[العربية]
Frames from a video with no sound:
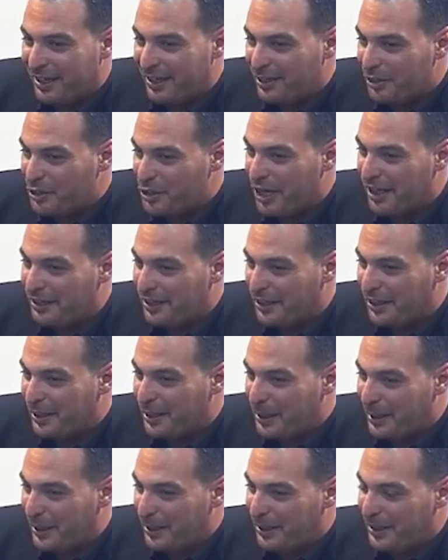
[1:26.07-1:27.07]
قال لي نجحت
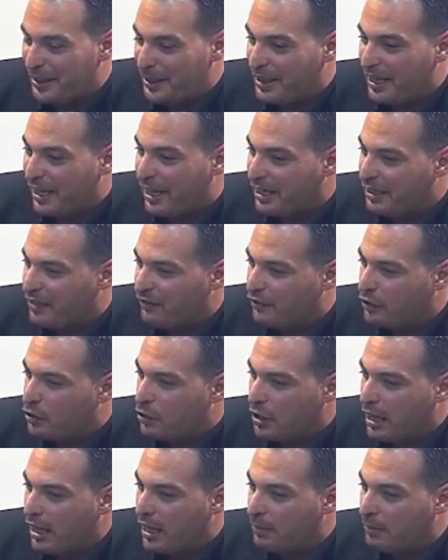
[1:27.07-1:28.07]
انك آه، ضحكني في
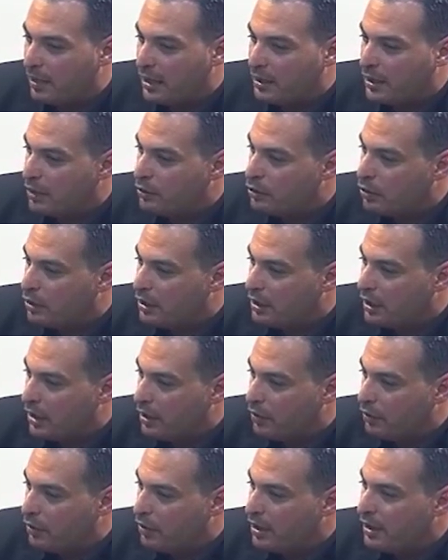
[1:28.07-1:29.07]
طرح المانيا
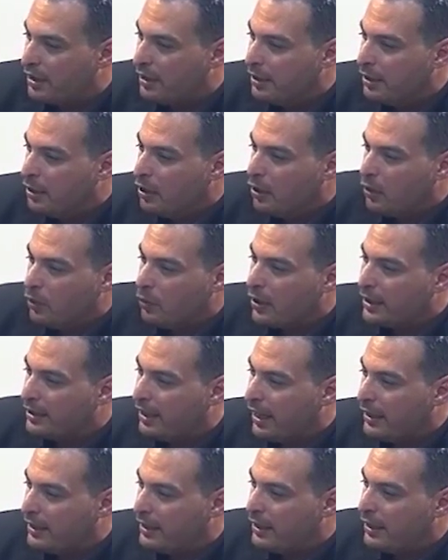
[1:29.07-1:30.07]
تركيا يظهر لي
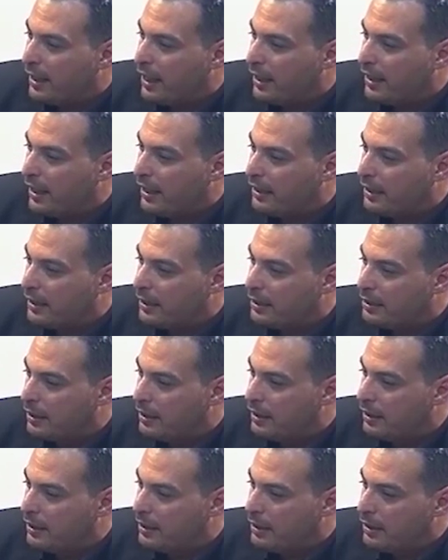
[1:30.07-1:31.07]
وقتها حكينا على حكايه
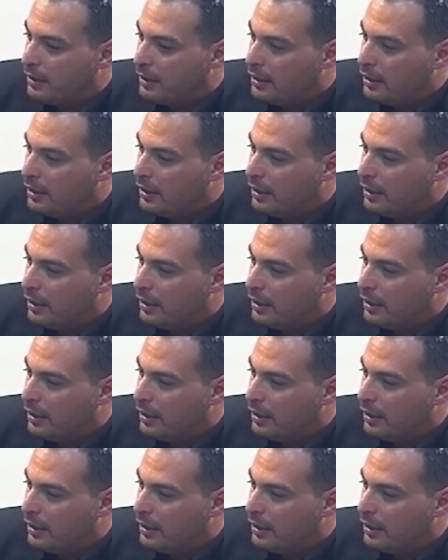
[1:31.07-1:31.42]
آه،